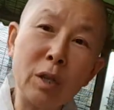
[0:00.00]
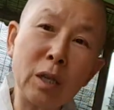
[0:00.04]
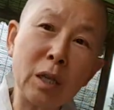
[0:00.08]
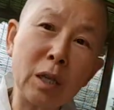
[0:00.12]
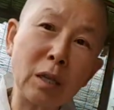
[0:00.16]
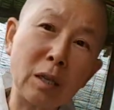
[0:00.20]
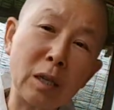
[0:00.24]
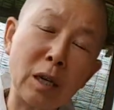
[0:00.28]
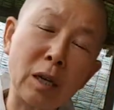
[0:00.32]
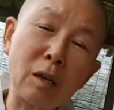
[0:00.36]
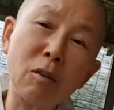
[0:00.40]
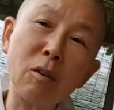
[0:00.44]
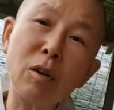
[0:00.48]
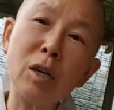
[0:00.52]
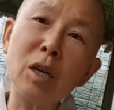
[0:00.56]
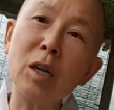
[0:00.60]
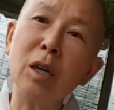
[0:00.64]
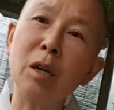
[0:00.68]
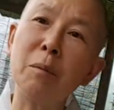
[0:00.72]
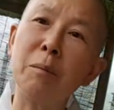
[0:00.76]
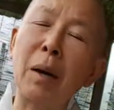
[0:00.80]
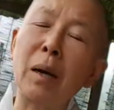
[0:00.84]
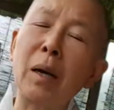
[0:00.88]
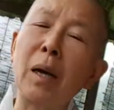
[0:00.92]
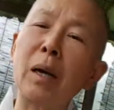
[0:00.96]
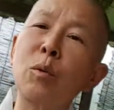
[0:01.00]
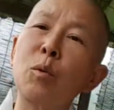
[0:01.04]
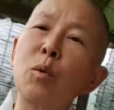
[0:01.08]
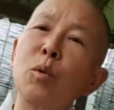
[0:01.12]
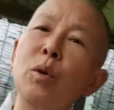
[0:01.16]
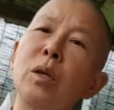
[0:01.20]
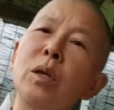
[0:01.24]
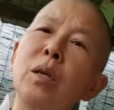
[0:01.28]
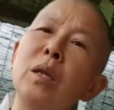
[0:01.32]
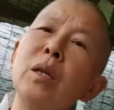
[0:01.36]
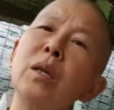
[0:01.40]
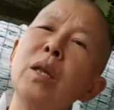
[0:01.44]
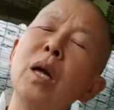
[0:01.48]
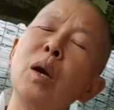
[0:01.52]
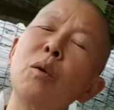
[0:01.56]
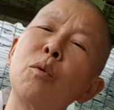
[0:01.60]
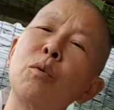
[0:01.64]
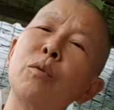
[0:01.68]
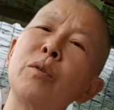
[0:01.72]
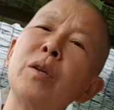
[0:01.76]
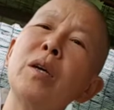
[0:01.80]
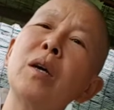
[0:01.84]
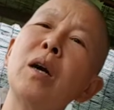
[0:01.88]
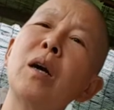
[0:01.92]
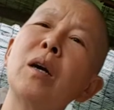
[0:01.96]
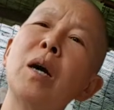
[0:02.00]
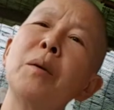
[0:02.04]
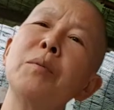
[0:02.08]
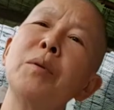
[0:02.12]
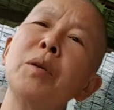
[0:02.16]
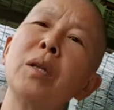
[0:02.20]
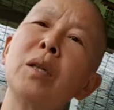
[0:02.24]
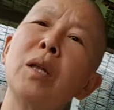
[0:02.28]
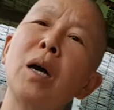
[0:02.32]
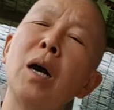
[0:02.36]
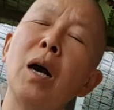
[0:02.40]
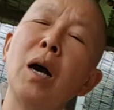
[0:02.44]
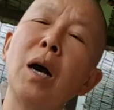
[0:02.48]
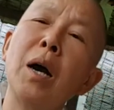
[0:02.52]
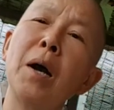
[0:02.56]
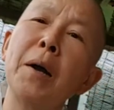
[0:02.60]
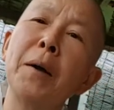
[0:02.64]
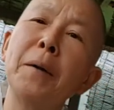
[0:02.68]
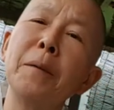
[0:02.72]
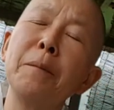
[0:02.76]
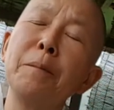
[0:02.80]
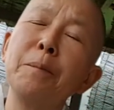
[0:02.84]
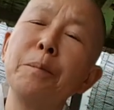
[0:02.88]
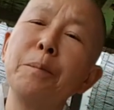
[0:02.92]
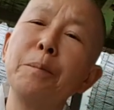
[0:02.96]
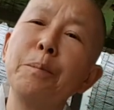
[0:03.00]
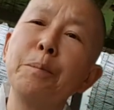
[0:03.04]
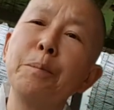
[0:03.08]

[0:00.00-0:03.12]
우리가 장거리를 마라톤을 뛴다고 생각합시다.